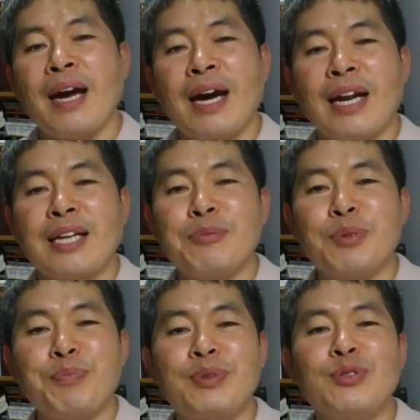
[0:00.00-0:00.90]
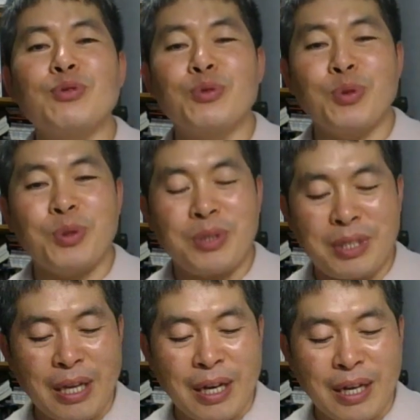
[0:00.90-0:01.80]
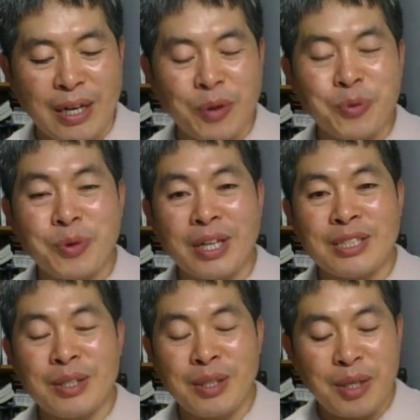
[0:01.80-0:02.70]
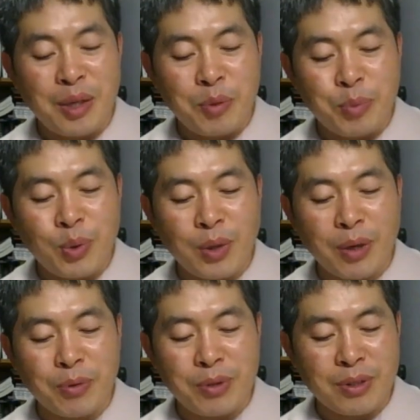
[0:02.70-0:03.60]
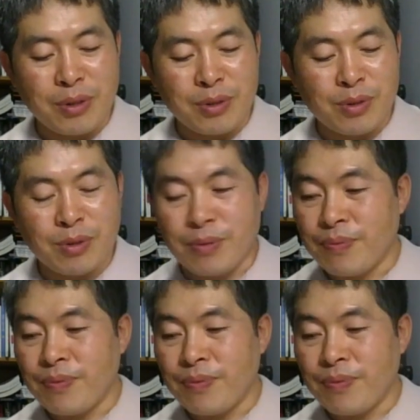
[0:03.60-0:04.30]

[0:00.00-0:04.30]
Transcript: 하나님을 비웃고 있다라고까지 표현하고 있는 것이죠.